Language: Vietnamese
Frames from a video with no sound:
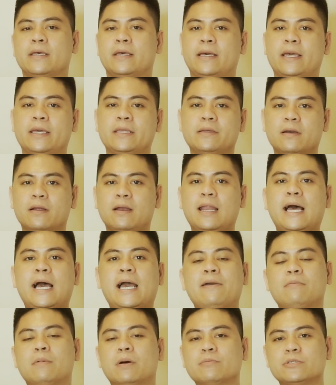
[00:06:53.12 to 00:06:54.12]
Hãy nhớ
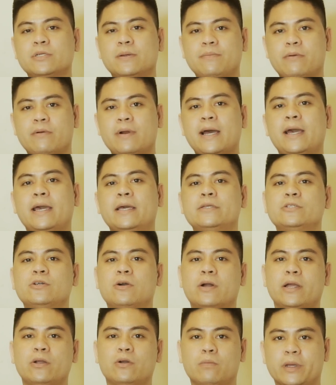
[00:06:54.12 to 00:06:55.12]
like và bấm subscribe
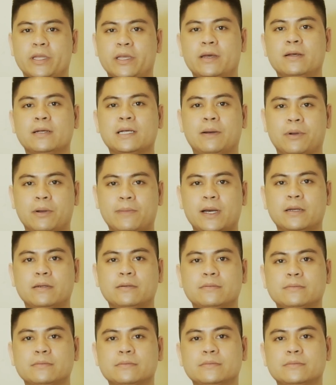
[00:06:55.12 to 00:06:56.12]
cho kênh của mình nhé. Cảm ơn các bạn.